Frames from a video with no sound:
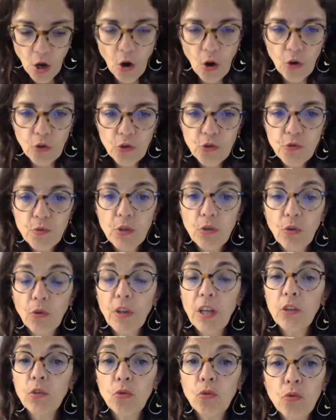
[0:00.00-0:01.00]
Ensuite, on
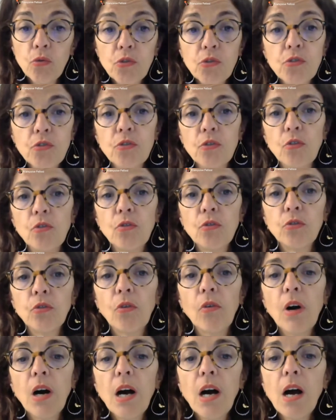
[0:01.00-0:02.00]
a tous le
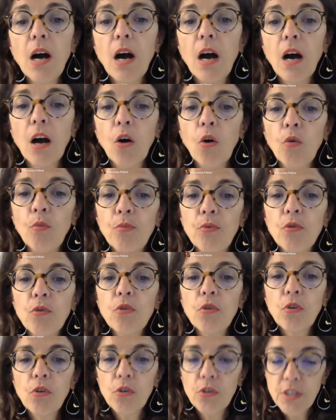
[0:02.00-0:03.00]
droit à un
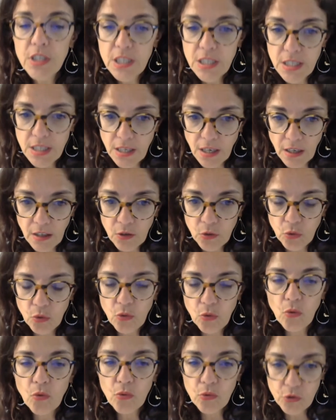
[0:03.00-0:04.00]
repos quotidien
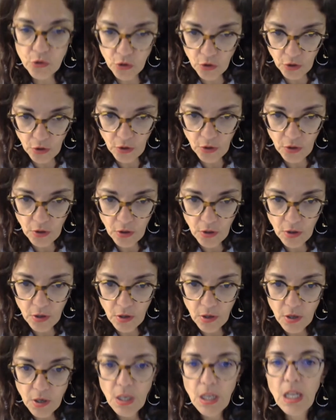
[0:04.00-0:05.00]
de 11 heures.
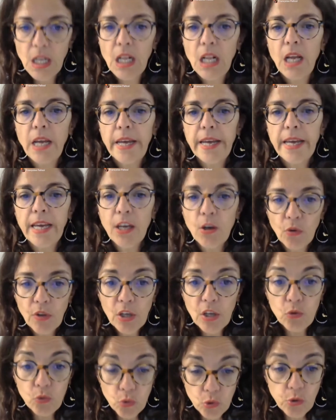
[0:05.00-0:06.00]
Et on
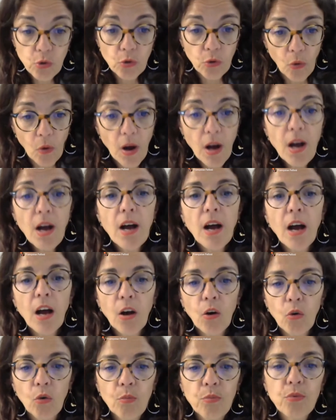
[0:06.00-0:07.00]
a tous le droit à
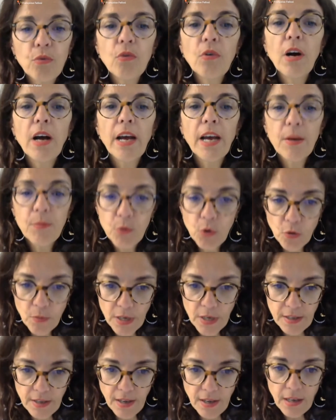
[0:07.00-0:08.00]
un repos
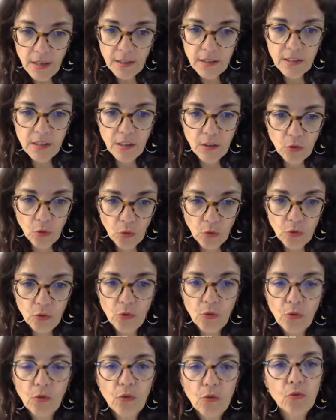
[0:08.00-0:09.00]
hebdomadaire qui est donc
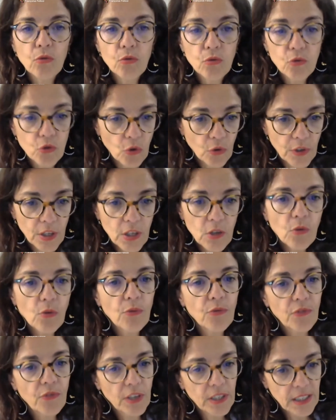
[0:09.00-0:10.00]
de une journée,
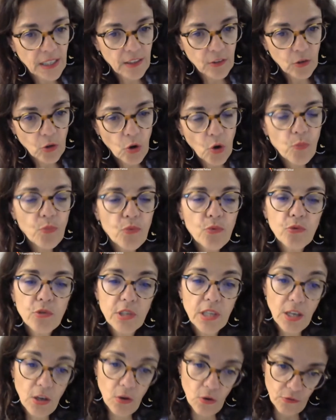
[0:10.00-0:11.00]
donc 24 heures
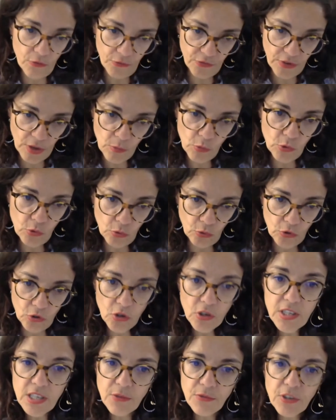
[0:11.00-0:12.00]
plus les fameuses 11
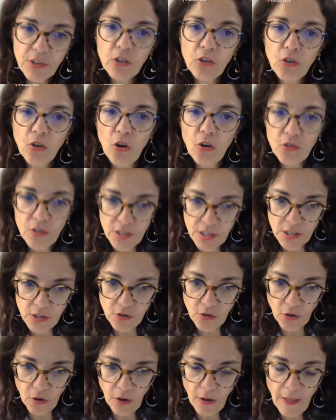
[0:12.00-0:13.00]
heures, ça fait
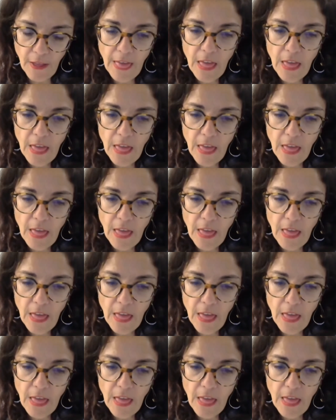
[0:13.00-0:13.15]
36 heures.